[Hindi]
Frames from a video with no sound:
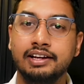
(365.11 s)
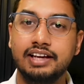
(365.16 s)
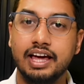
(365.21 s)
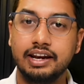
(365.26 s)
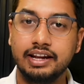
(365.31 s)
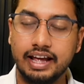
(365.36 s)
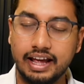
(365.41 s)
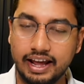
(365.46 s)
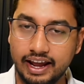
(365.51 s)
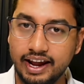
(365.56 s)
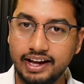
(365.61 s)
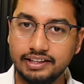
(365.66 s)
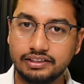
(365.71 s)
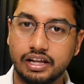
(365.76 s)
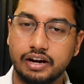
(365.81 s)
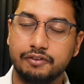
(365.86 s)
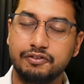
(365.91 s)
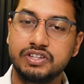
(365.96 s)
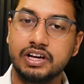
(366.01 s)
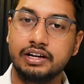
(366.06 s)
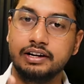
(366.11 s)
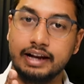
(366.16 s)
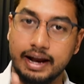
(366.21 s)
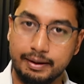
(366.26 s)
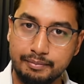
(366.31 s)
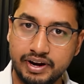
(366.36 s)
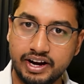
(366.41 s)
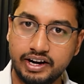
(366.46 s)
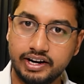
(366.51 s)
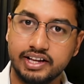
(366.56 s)
यानी एक तरफ जहाँ
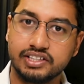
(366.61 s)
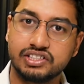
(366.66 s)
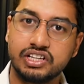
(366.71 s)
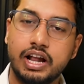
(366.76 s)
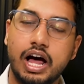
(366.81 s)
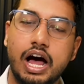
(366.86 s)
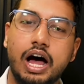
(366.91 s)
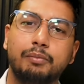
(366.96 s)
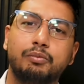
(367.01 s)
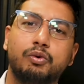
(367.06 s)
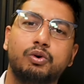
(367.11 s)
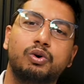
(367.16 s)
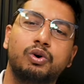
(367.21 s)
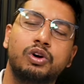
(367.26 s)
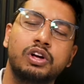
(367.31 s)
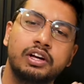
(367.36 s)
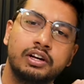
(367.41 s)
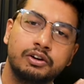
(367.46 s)
लेमिनेट किचन आपको